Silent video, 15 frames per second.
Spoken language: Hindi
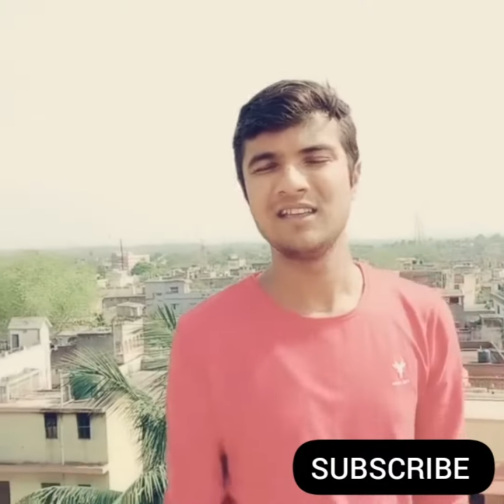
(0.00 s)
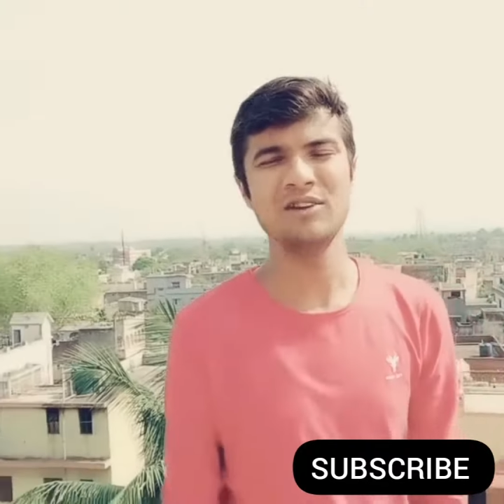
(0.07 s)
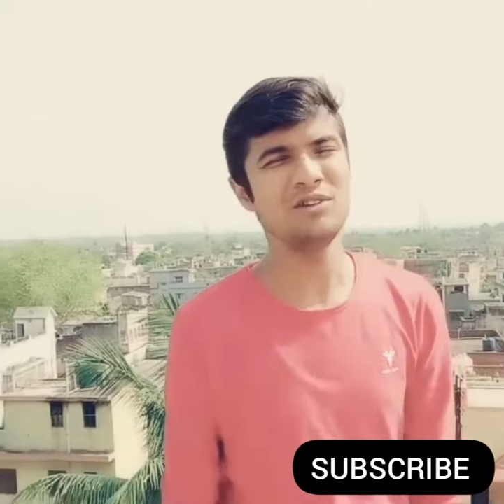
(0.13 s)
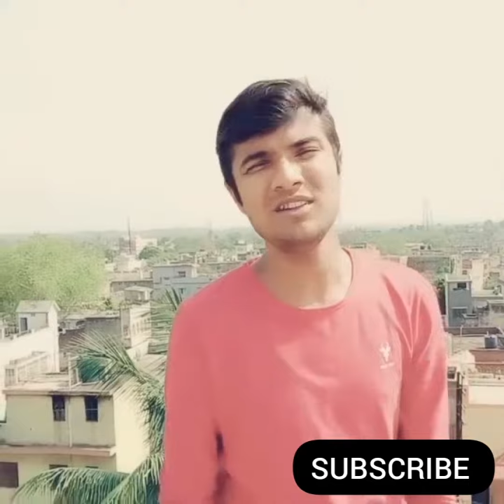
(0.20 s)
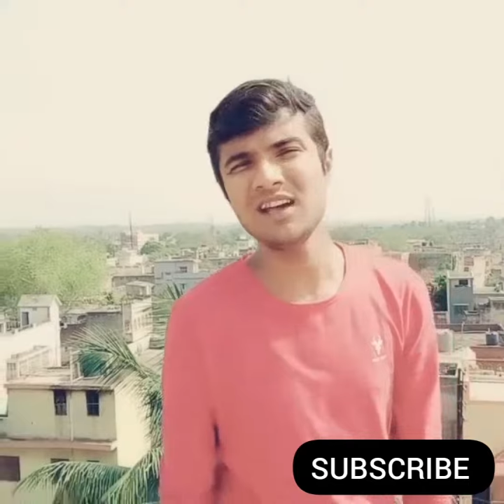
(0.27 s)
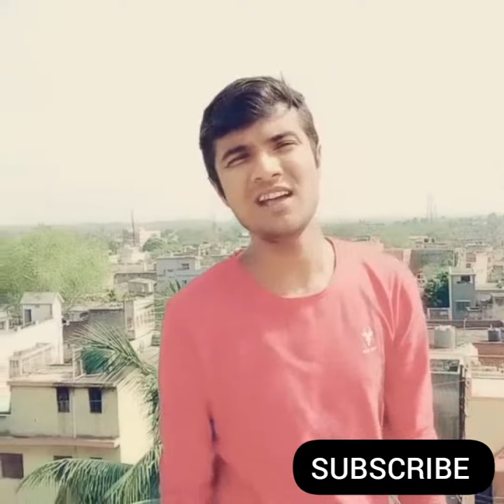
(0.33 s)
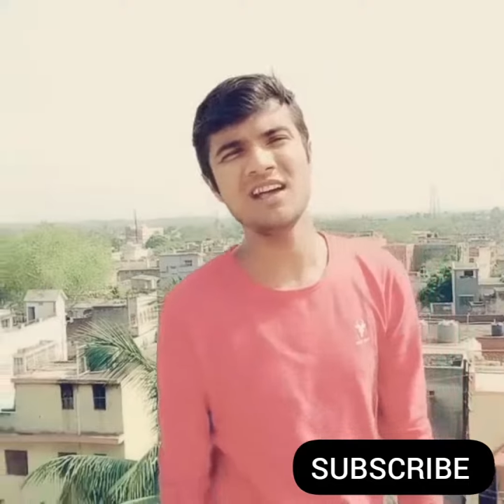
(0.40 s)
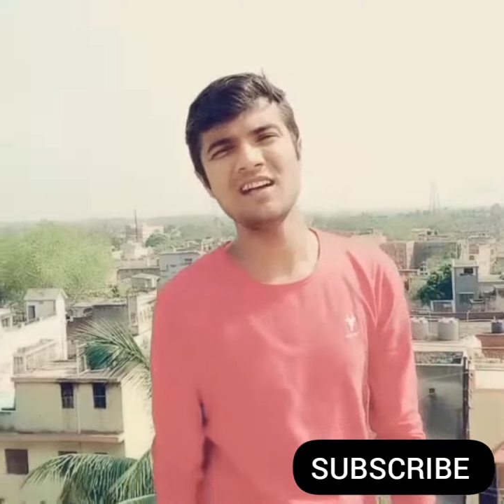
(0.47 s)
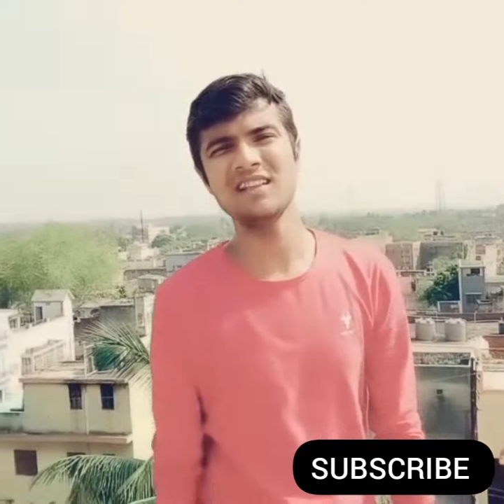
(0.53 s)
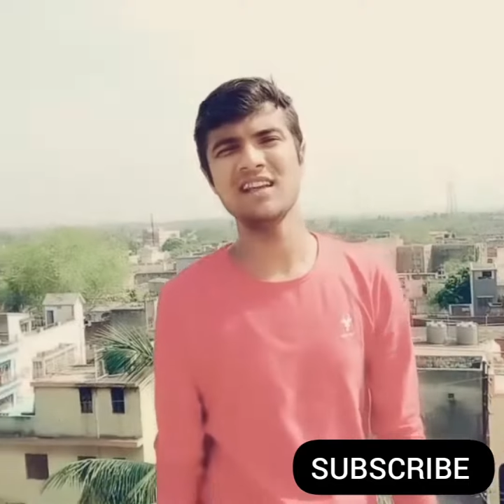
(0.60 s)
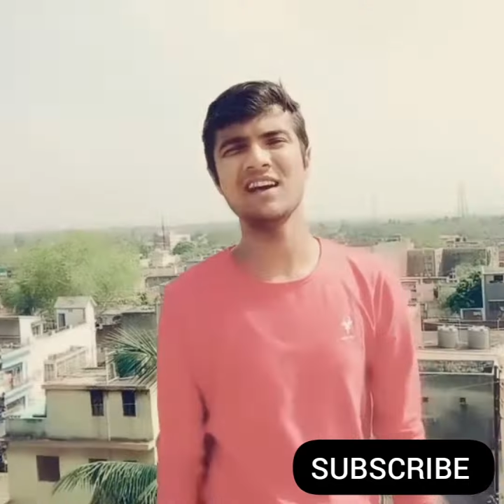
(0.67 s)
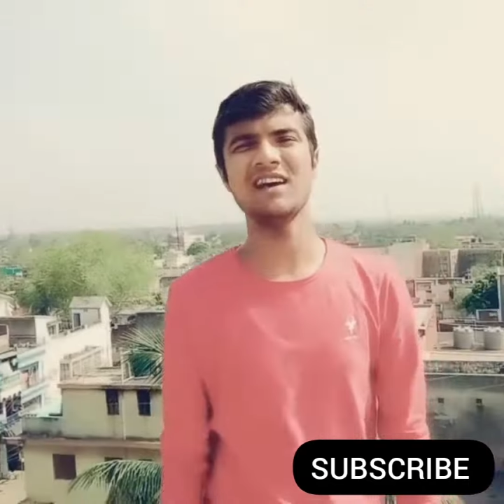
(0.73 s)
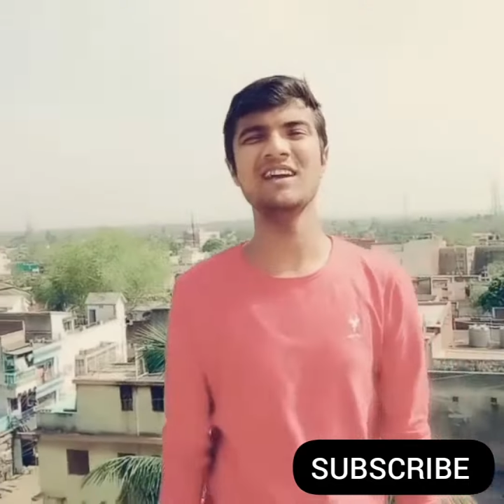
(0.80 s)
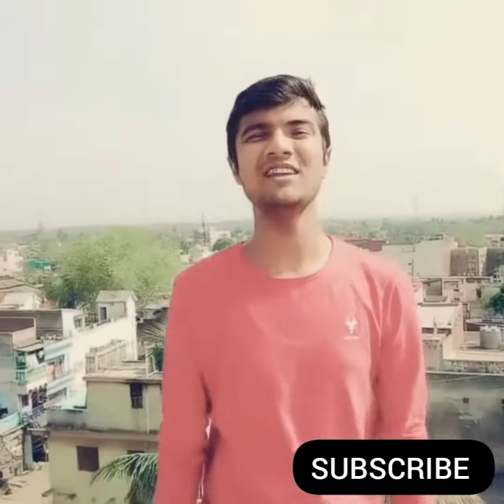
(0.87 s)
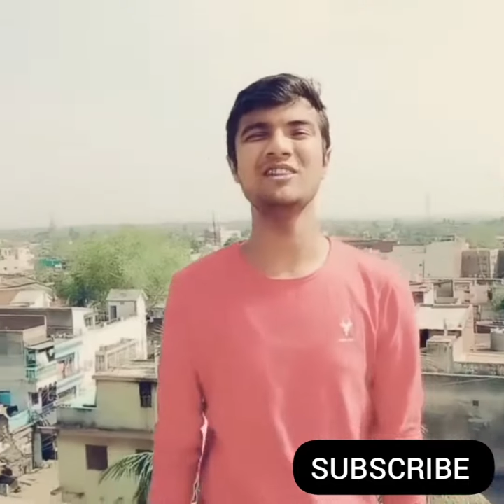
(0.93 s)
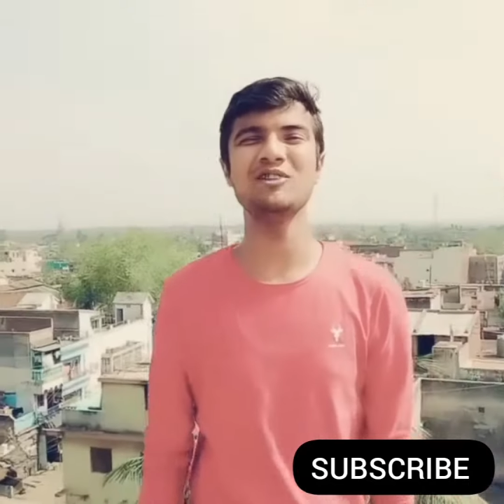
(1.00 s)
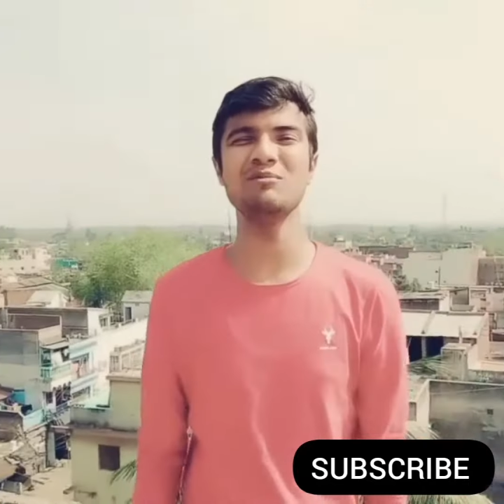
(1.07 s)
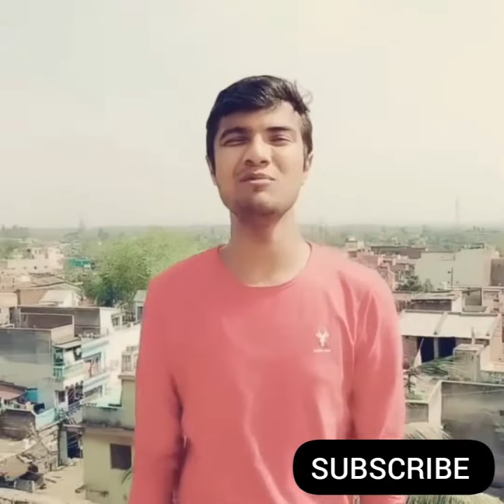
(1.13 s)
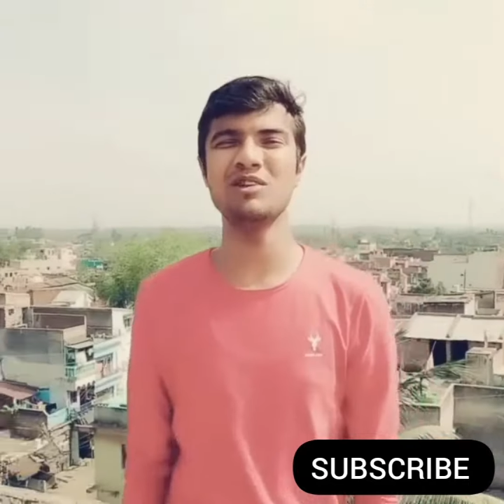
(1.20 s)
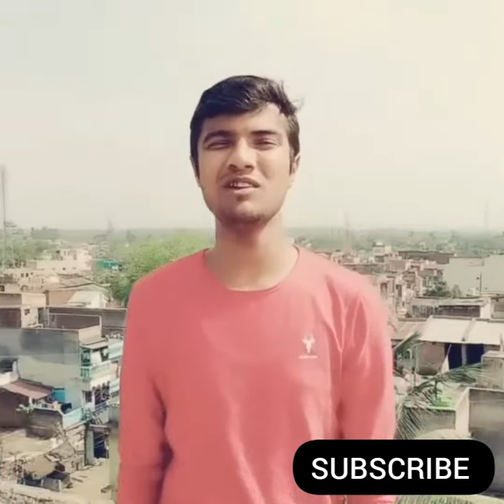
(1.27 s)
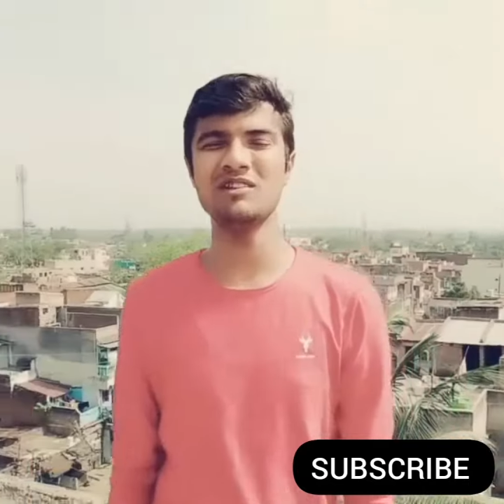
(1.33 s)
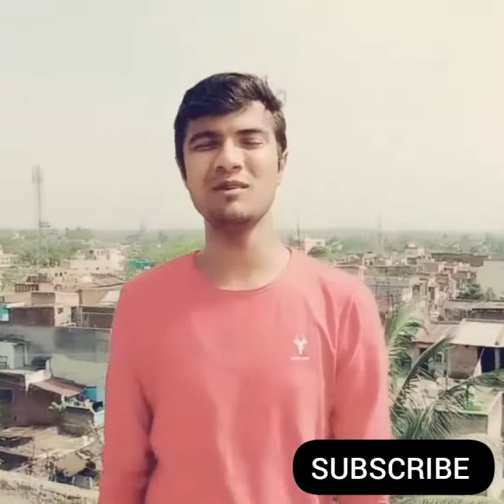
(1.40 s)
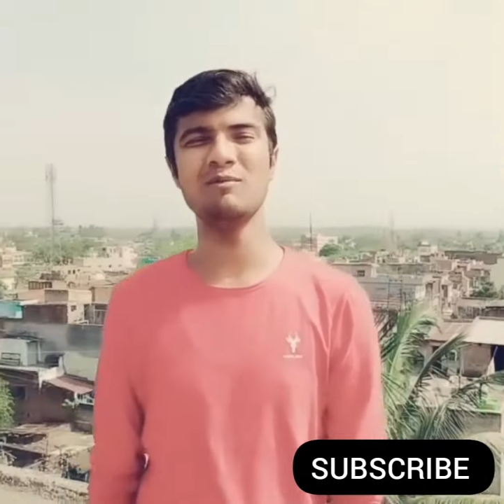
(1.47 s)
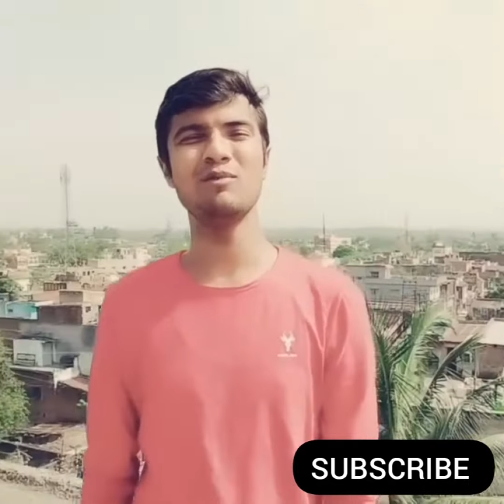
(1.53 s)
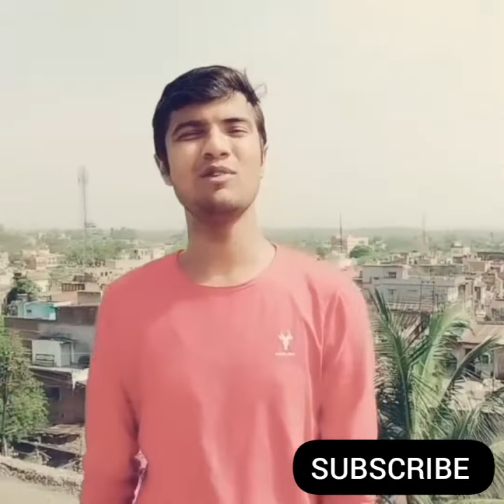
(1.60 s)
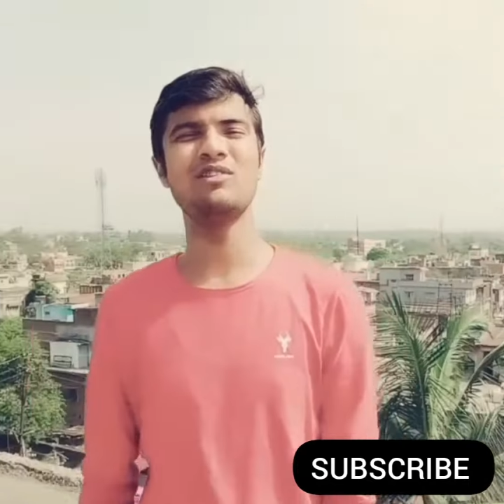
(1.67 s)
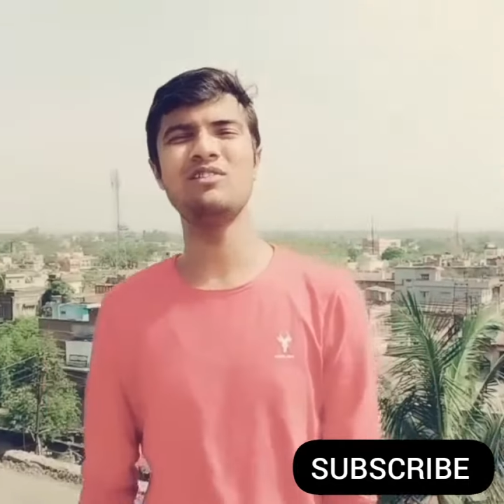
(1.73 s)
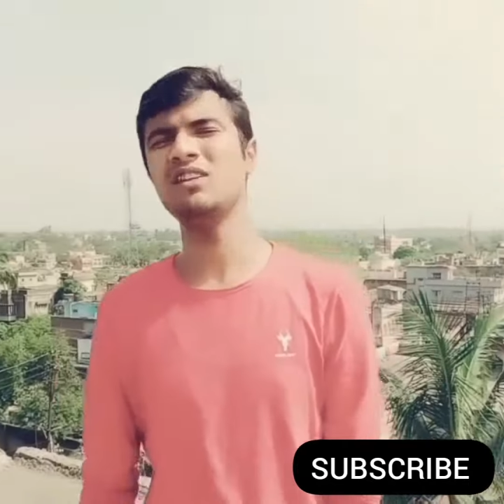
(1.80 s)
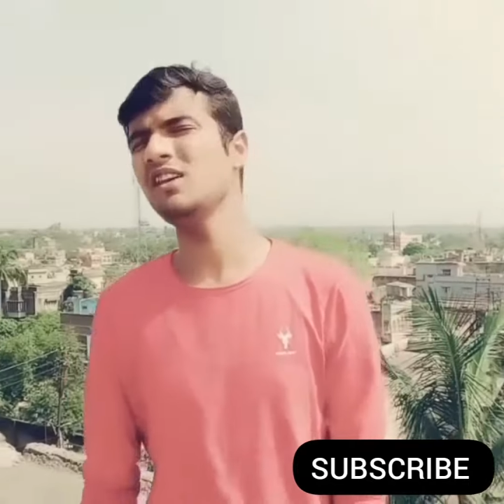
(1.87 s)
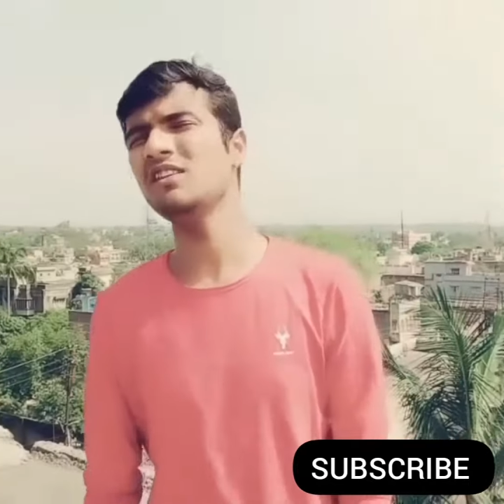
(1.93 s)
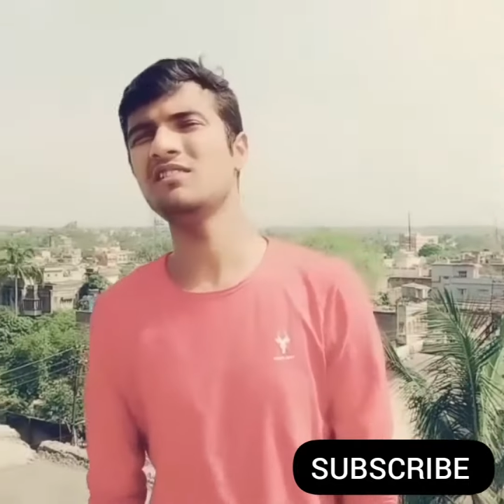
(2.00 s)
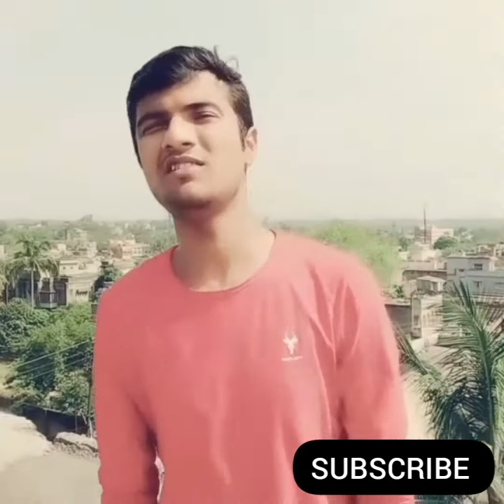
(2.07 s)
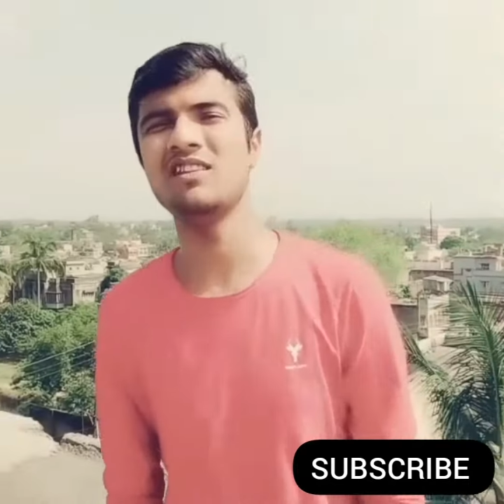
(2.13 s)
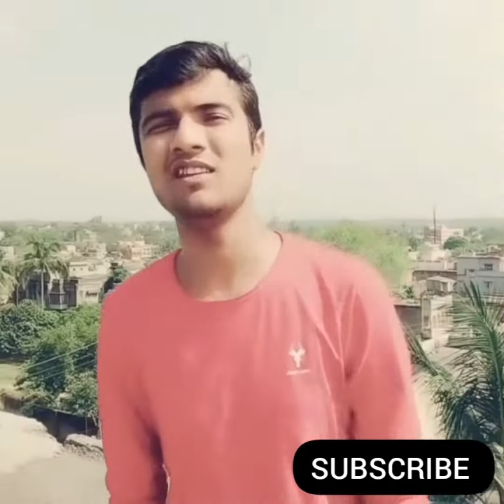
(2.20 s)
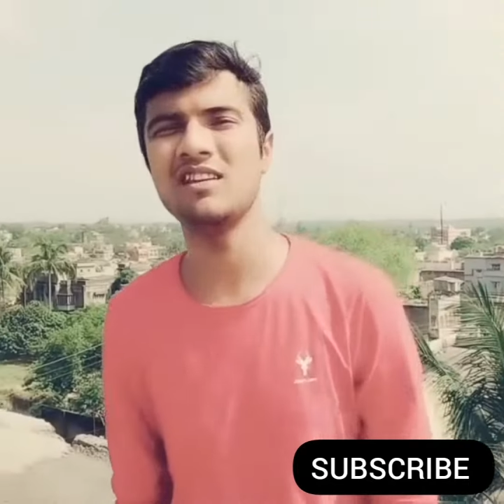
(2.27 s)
क्यों दया ना आई तुमको जब वो चीख